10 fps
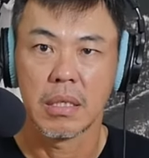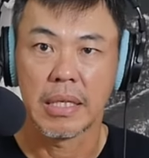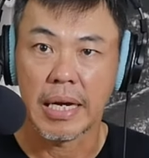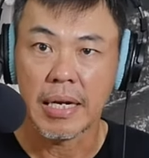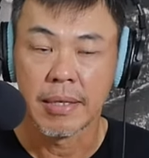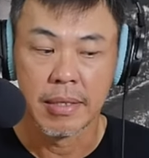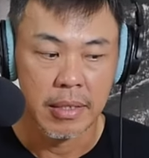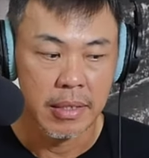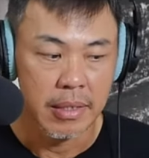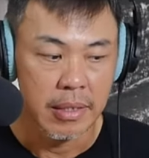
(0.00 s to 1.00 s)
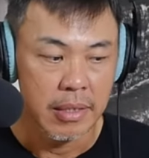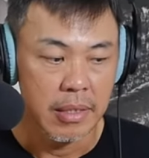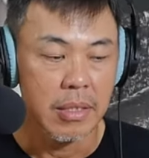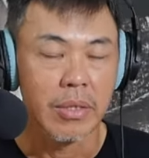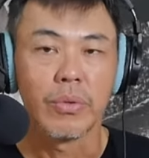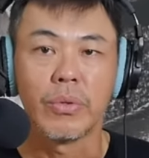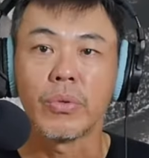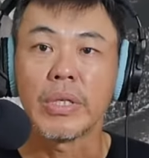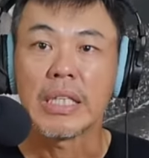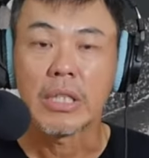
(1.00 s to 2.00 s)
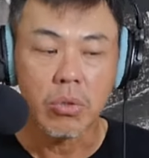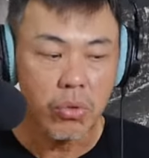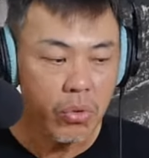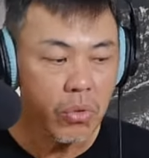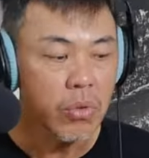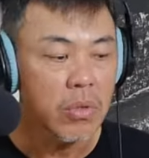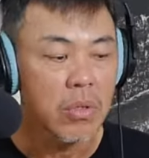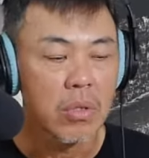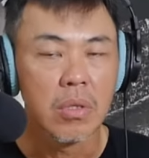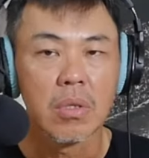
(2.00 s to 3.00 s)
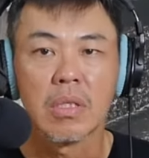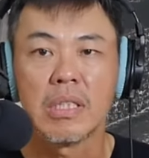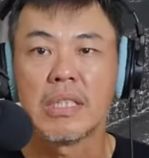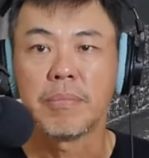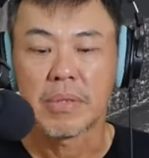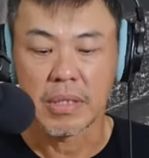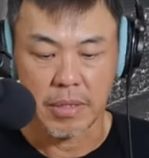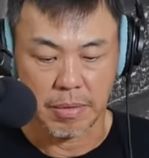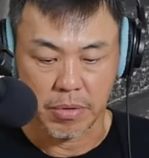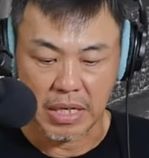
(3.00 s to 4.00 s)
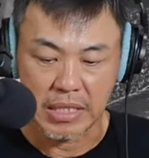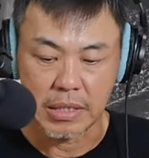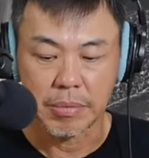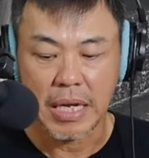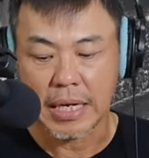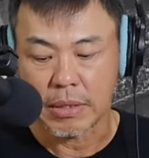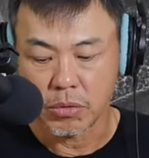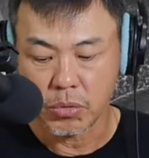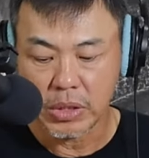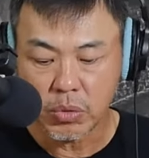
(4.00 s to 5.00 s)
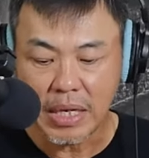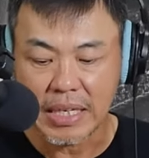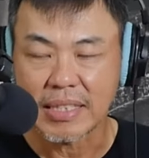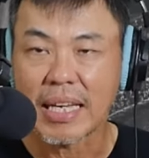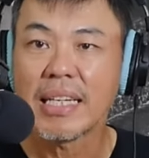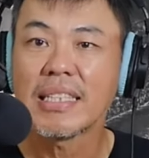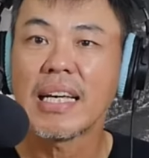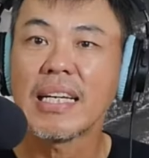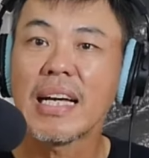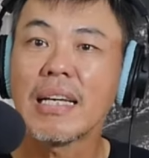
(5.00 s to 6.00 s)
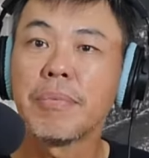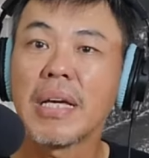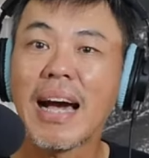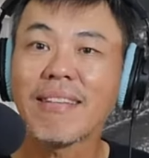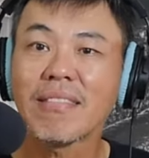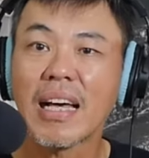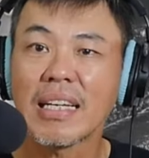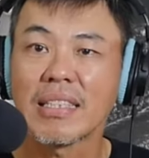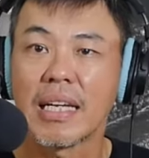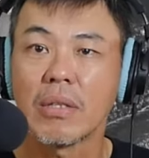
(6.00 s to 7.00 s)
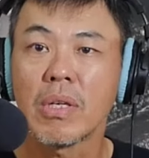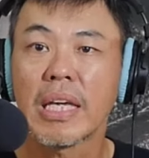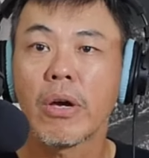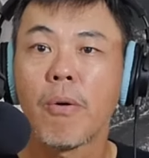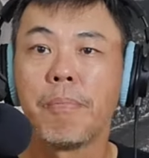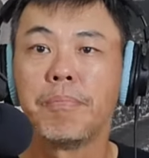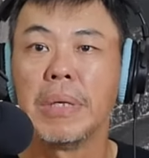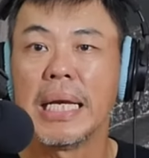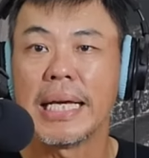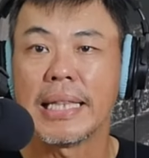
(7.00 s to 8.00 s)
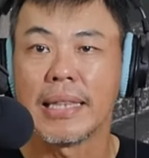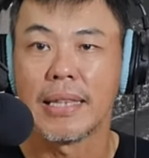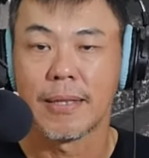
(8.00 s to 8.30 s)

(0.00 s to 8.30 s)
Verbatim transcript: Ya. Untuk itu dicipt oh, eh, bukan diciptakan, untuk itu ada seri-seri yang lebih atas yaitu keo Blade.